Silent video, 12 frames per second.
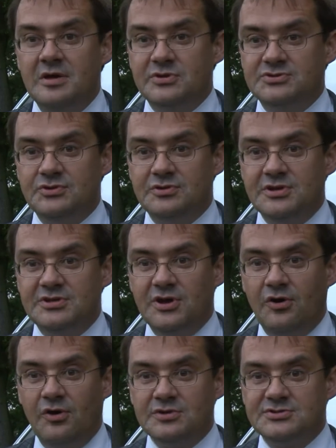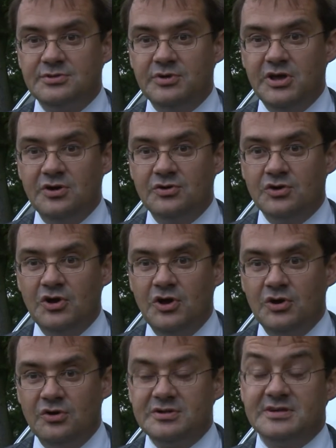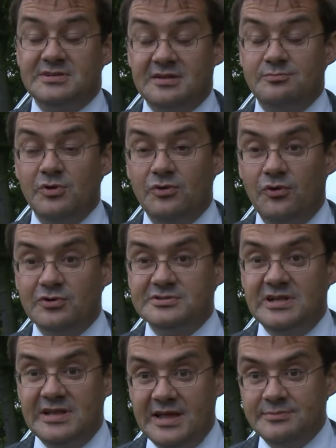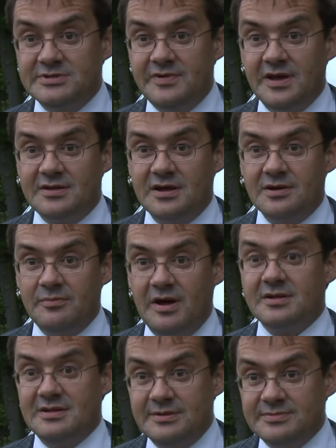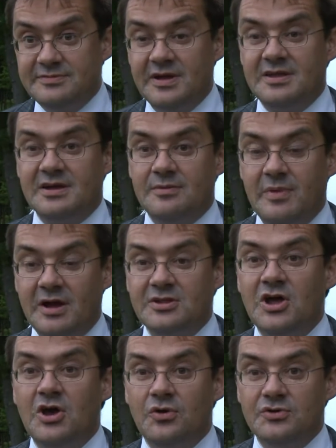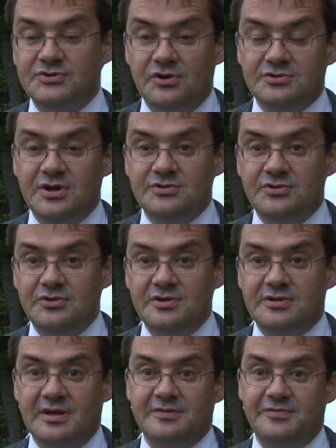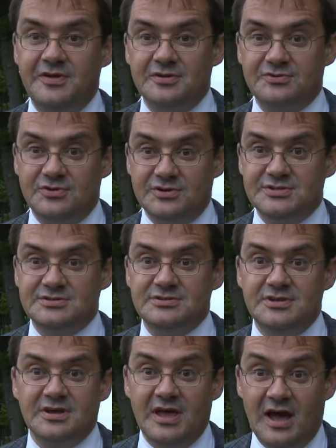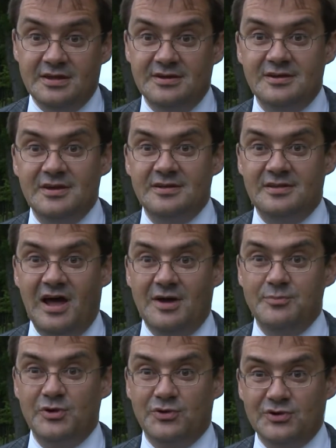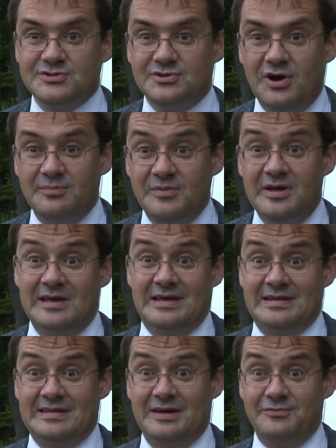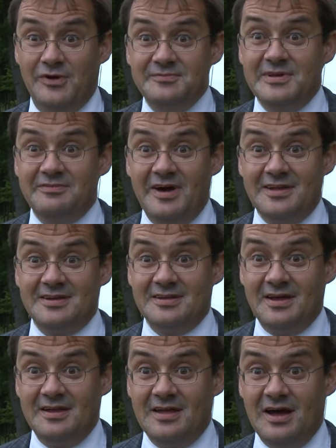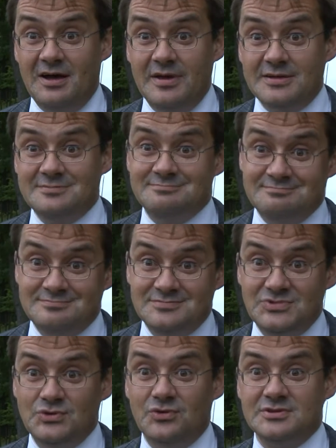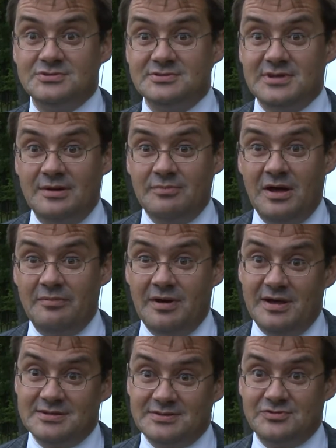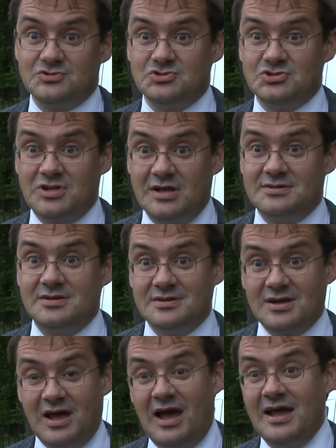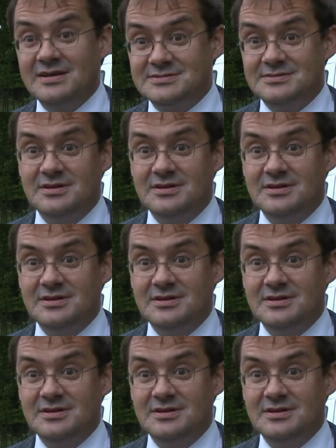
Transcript: bezüglich der Ortsumgehung. Und das hat Melrose lebenswerter gemacht, liebenswerter gemacht und sorgt natürlich, dass viele Touristen hier gerne nach Mirose kommen. Da wollen wir weiter dran arbeiten. Nur in Zusammenarbeit zwischen Stadt, Kreis,